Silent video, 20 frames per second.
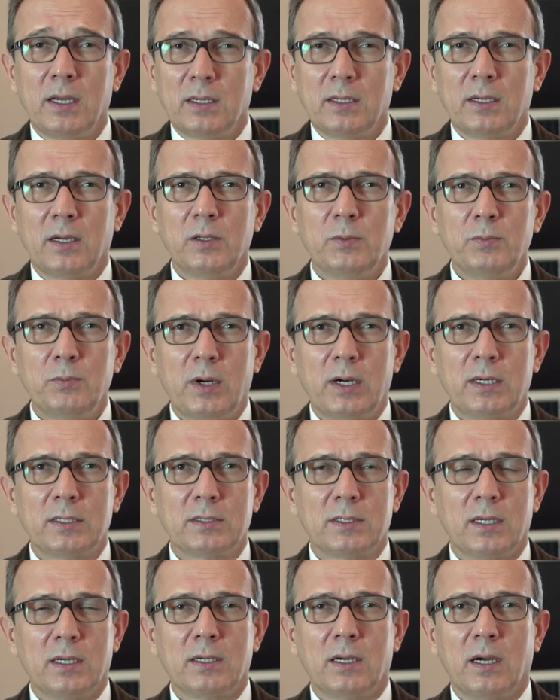Kalın
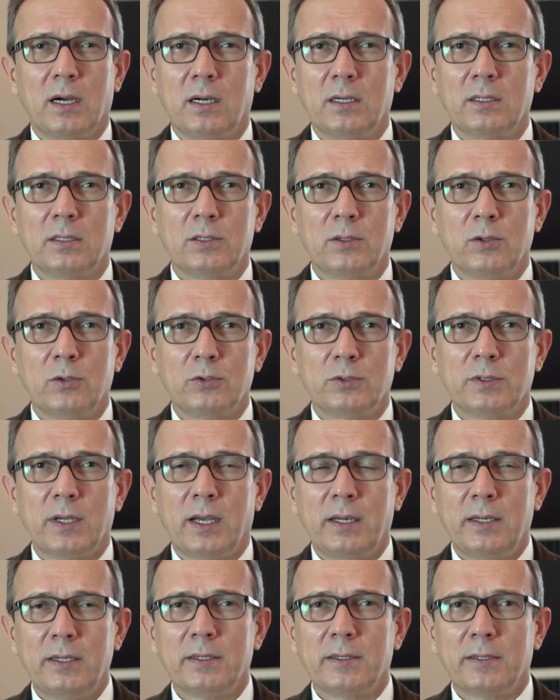bağırsak ağrıları
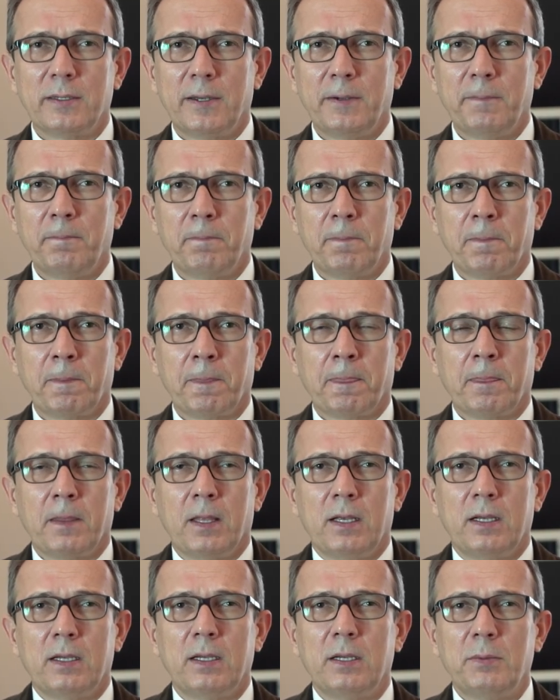özellikle
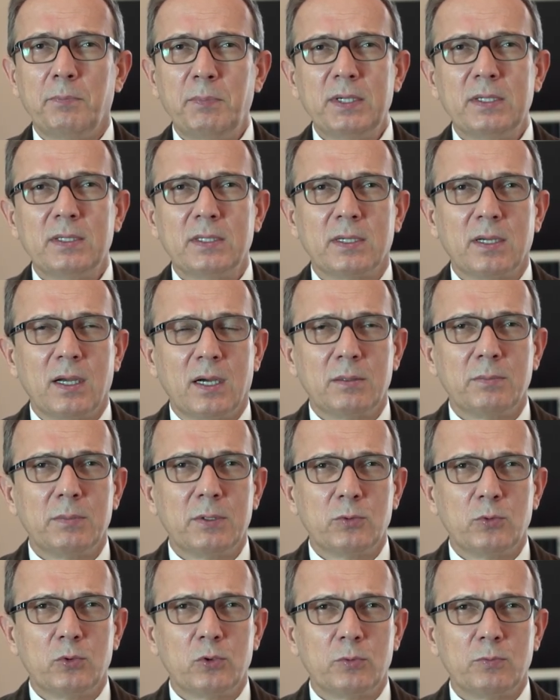e, bir
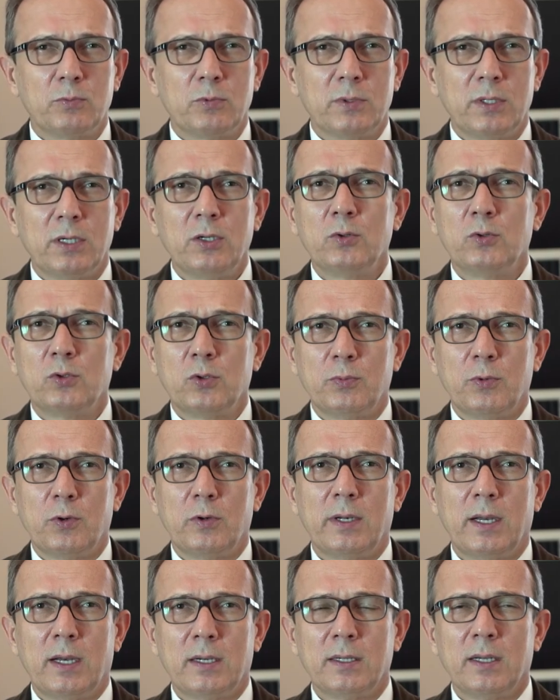tıkanma durumunda
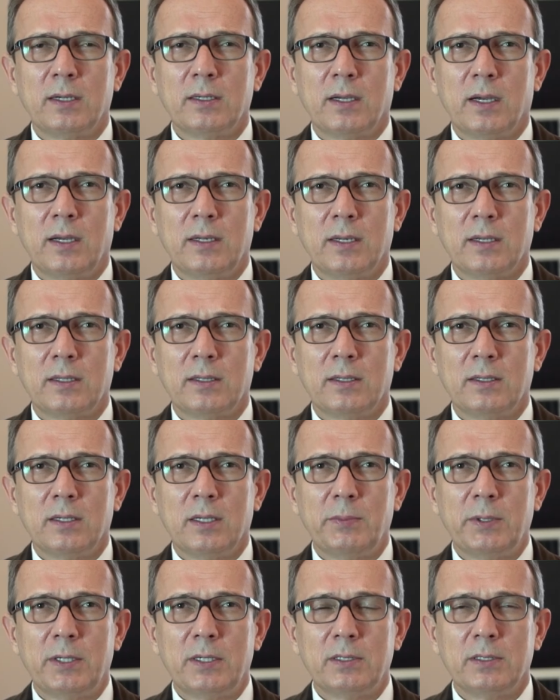tümörlerden
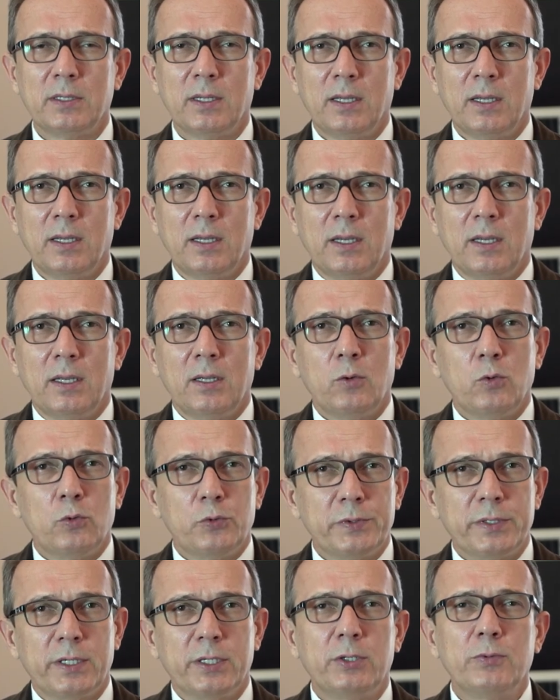kaynaklanabilir.
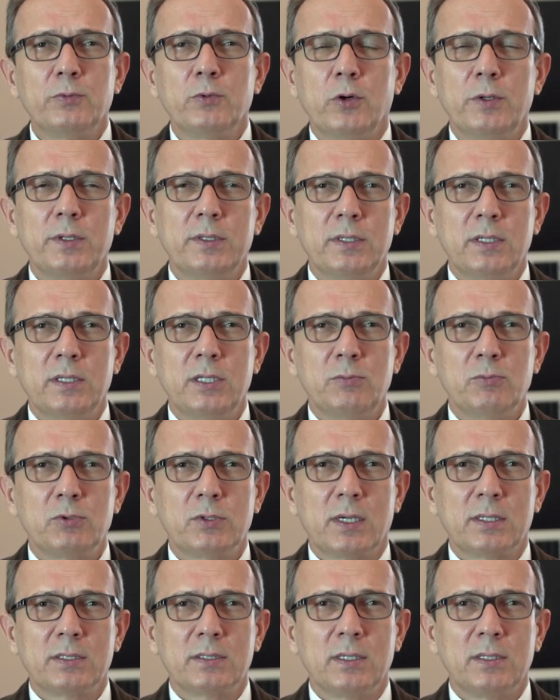Ülseratif kolit dediğimiz
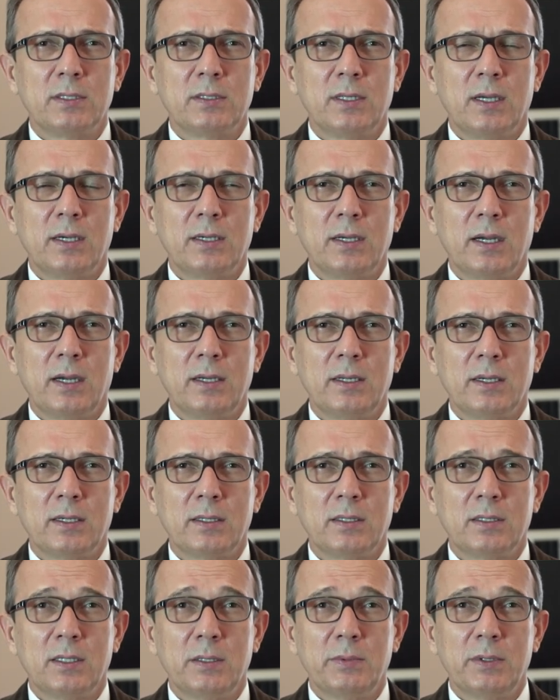hastalıktan
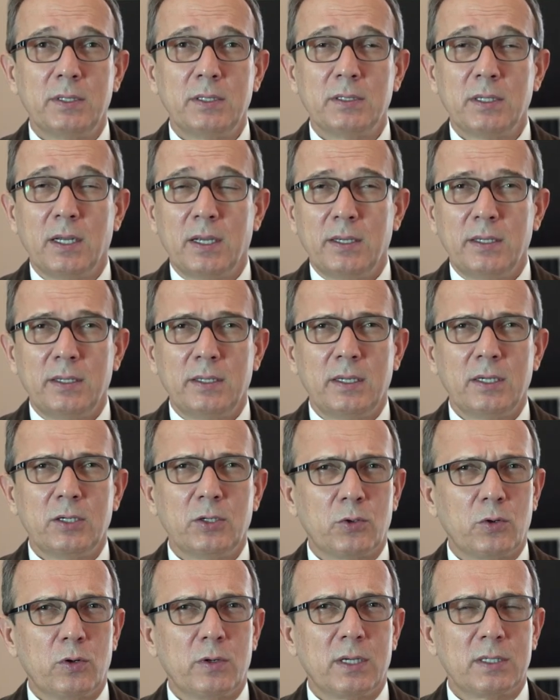kaynaklanabilir. Yine
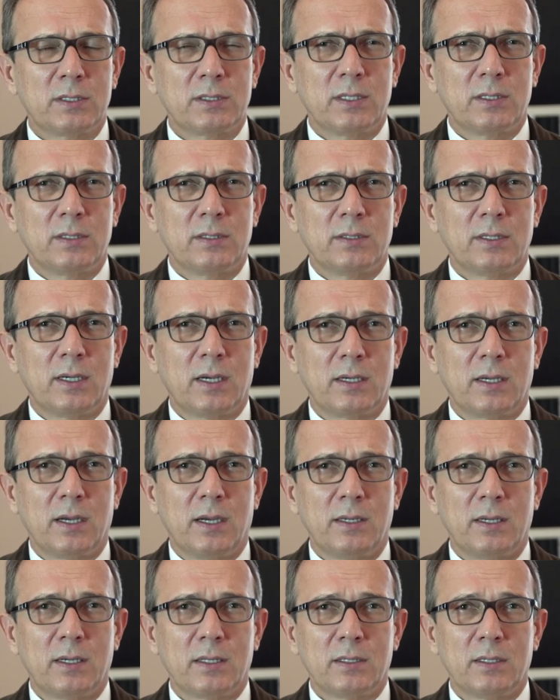kron hastalığından
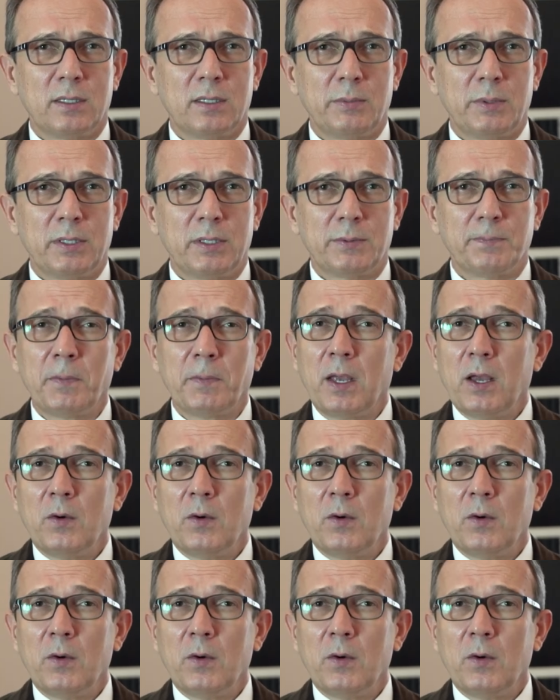kaynaklanabilir.